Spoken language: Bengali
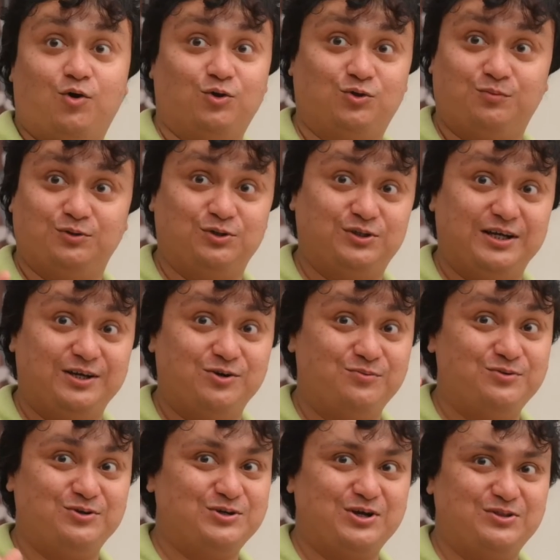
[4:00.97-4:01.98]
গত বছর সেই
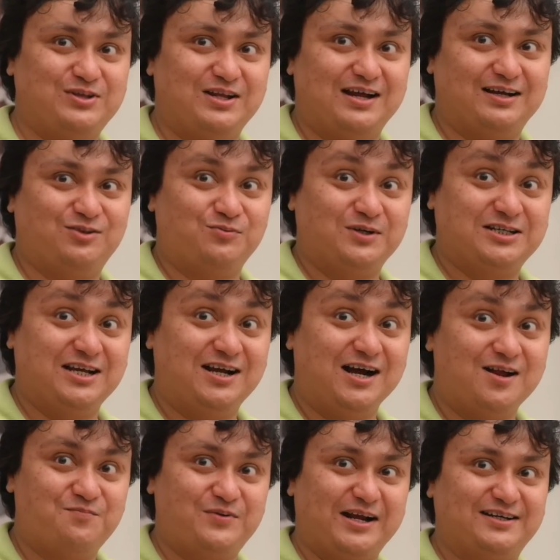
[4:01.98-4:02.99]
রবীন্দ্র জয়ন্তীর আগে তোমার সেই
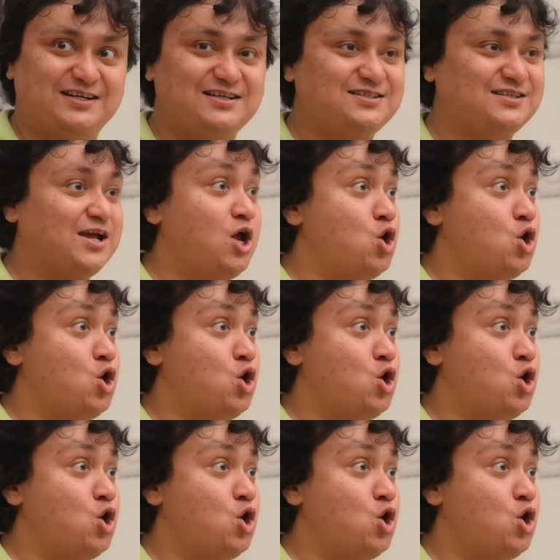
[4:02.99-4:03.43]
গান প্র্যাকটিস